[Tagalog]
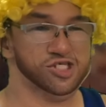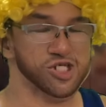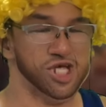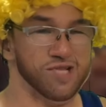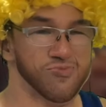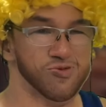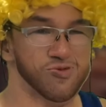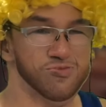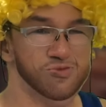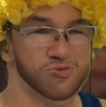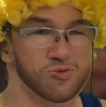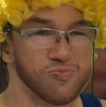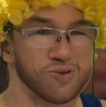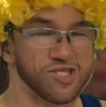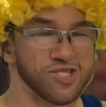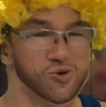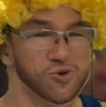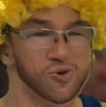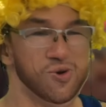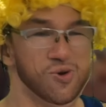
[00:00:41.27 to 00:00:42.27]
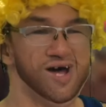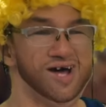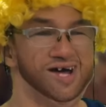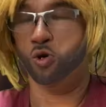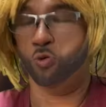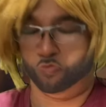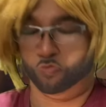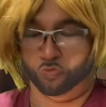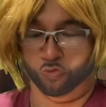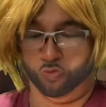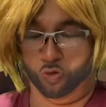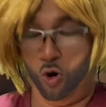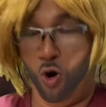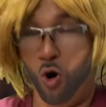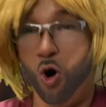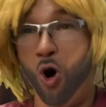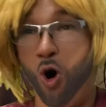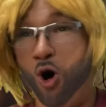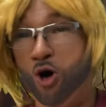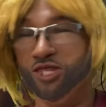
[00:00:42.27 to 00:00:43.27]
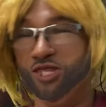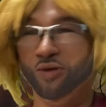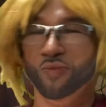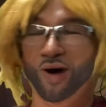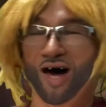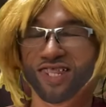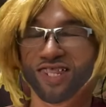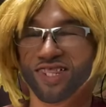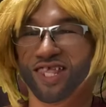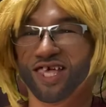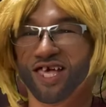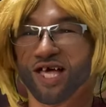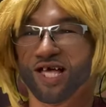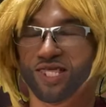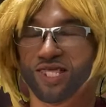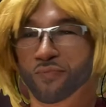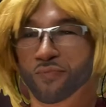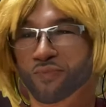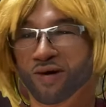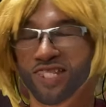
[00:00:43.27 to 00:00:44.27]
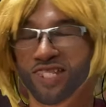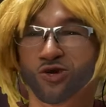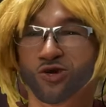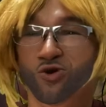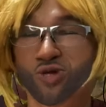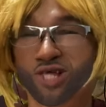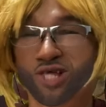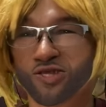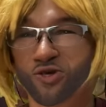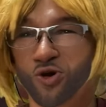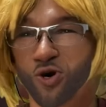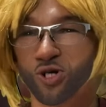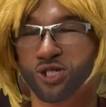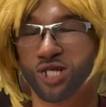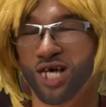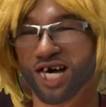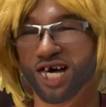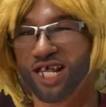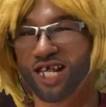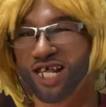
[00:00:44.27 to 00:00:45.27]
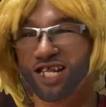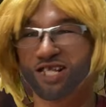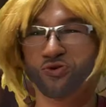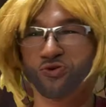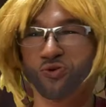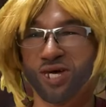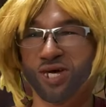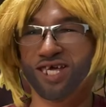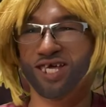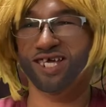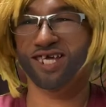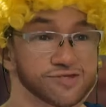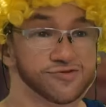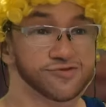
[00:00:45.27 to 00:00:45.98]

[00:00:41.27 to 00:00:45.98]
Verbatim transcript: ng cellphone mo, Pedro, ah! Oo naman, napanalunan ko sa karera to eh.